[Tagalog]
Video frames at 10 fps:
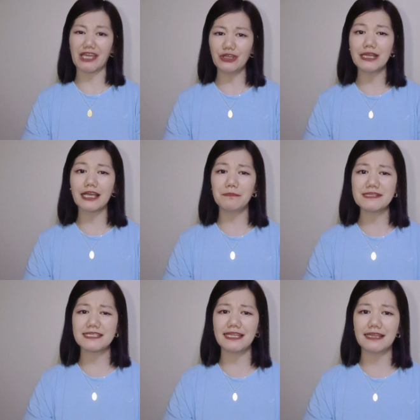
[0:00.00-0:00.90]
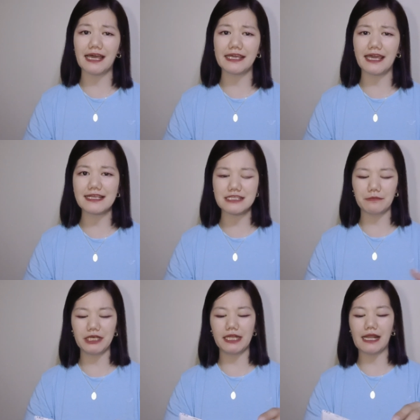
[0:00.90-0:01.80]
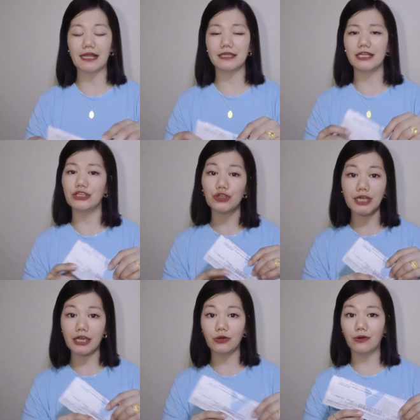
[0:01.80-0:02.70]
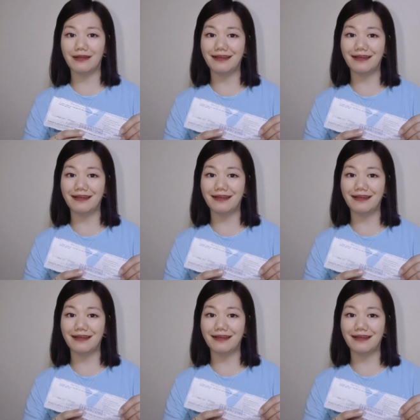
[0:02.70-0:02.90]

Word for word: ay, nagipit si Inday, yes, aminin natin, yun ngayong